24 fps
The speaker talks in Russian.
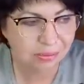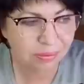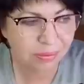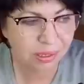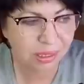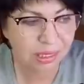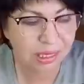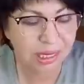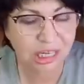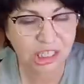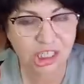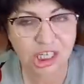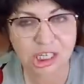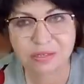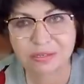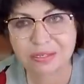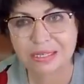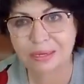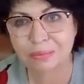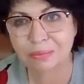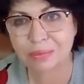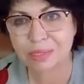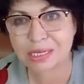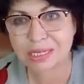Я сейчас
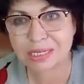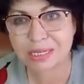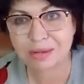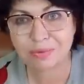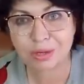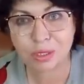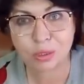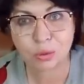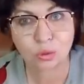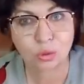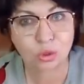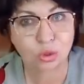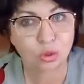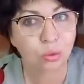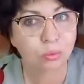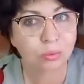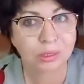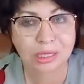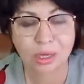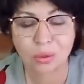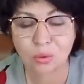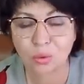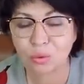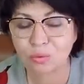всем советую,
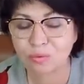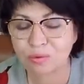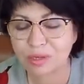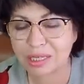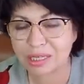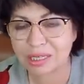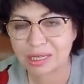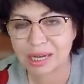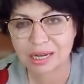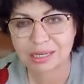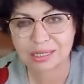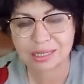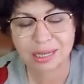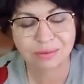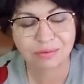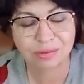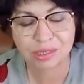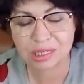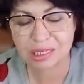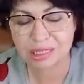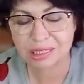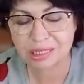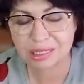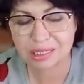чтобы такого никогда
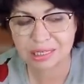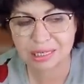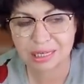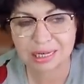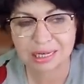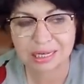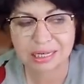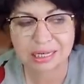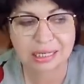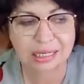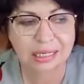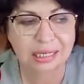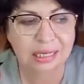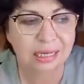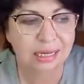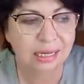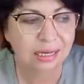вы не делали.